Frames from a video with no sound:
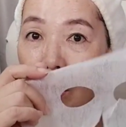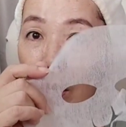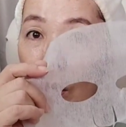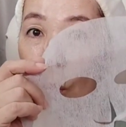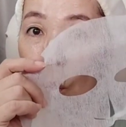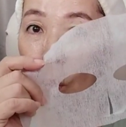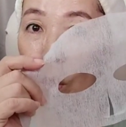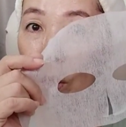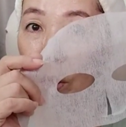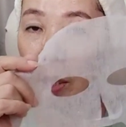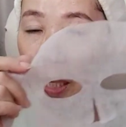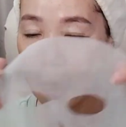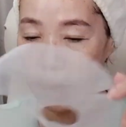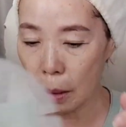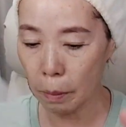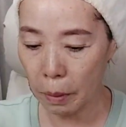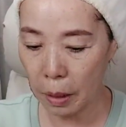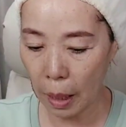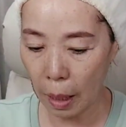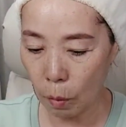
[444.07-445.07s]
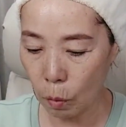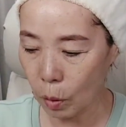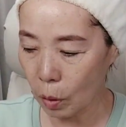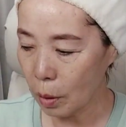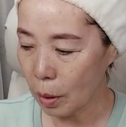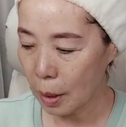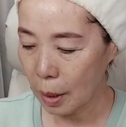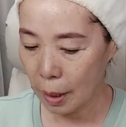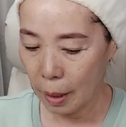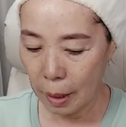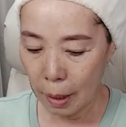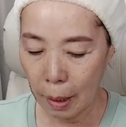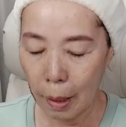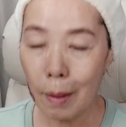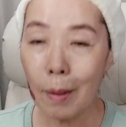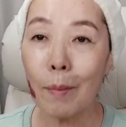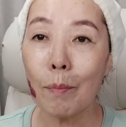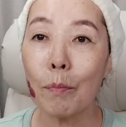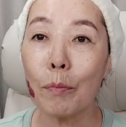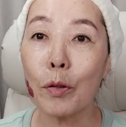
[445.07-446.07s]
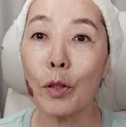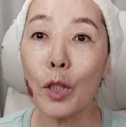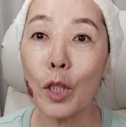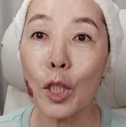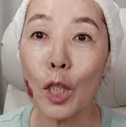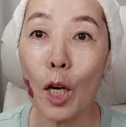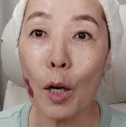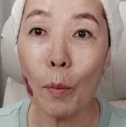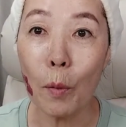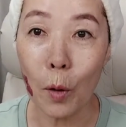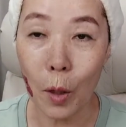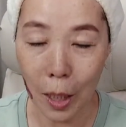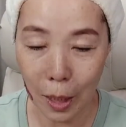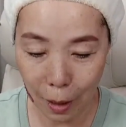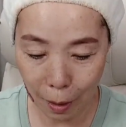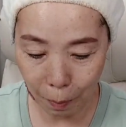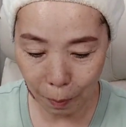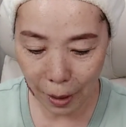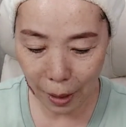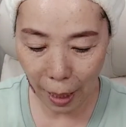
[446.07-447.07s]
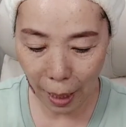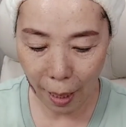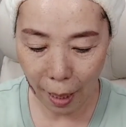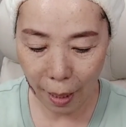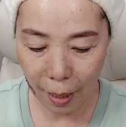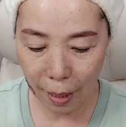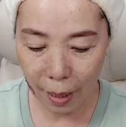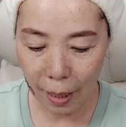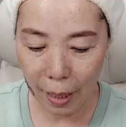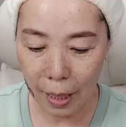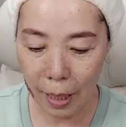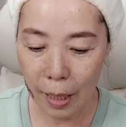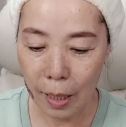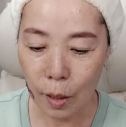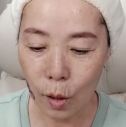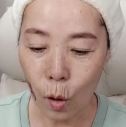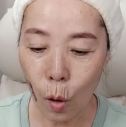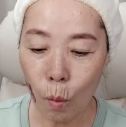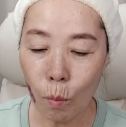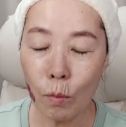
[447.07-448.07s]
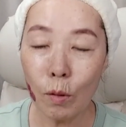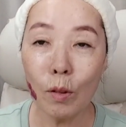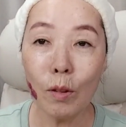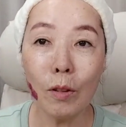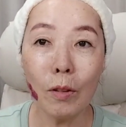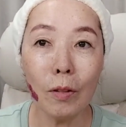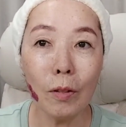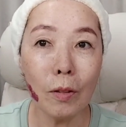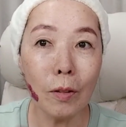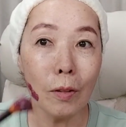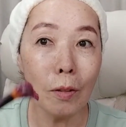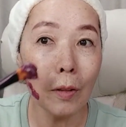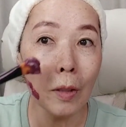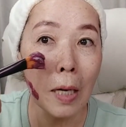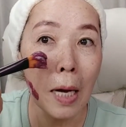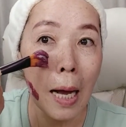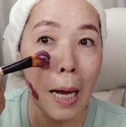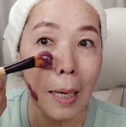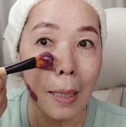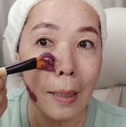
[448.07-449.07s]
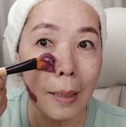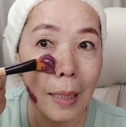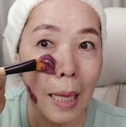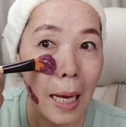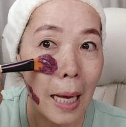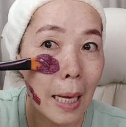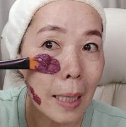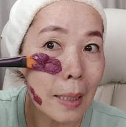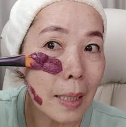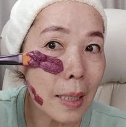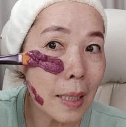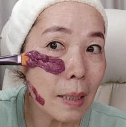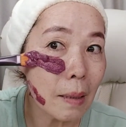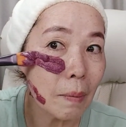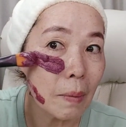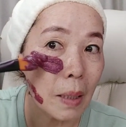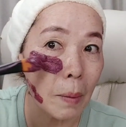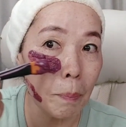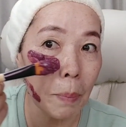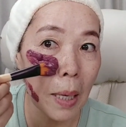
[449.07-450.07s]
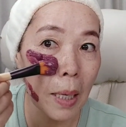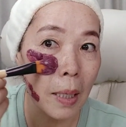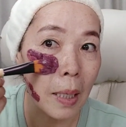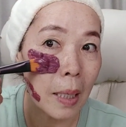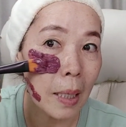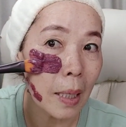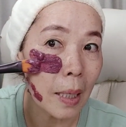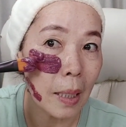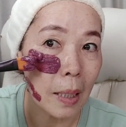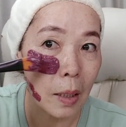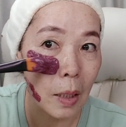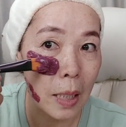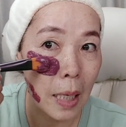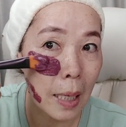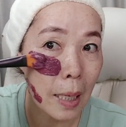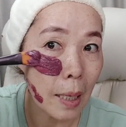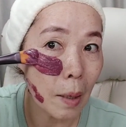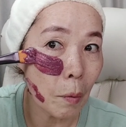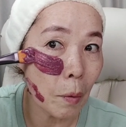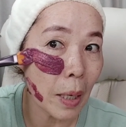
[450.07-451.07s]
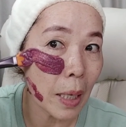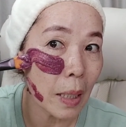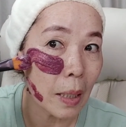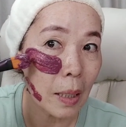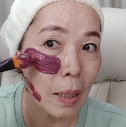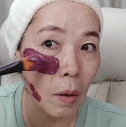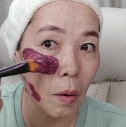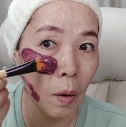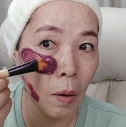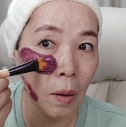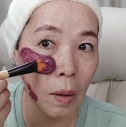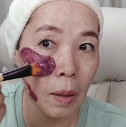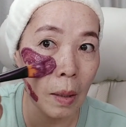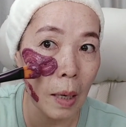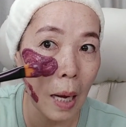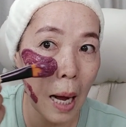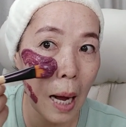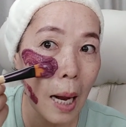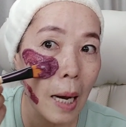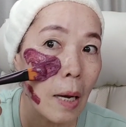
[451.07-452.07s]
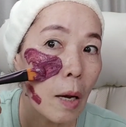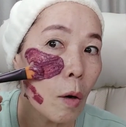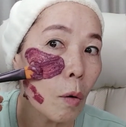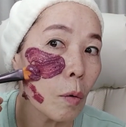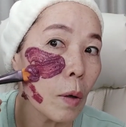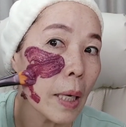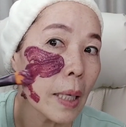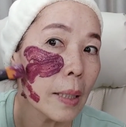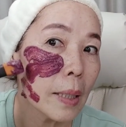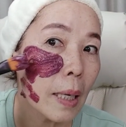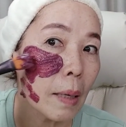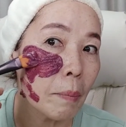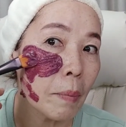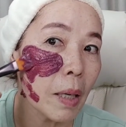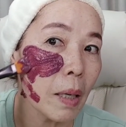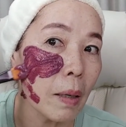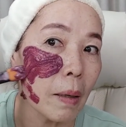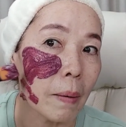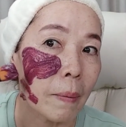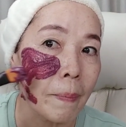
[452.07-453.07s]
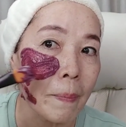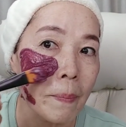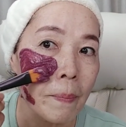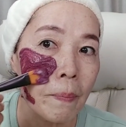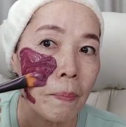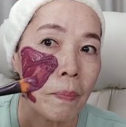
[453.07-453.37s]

이렇게 올려서 하시면 되고, 붙여보겠습니다. 너무, 근데 지금 이 팩이 제가 왜 이걸 하려고 했냐면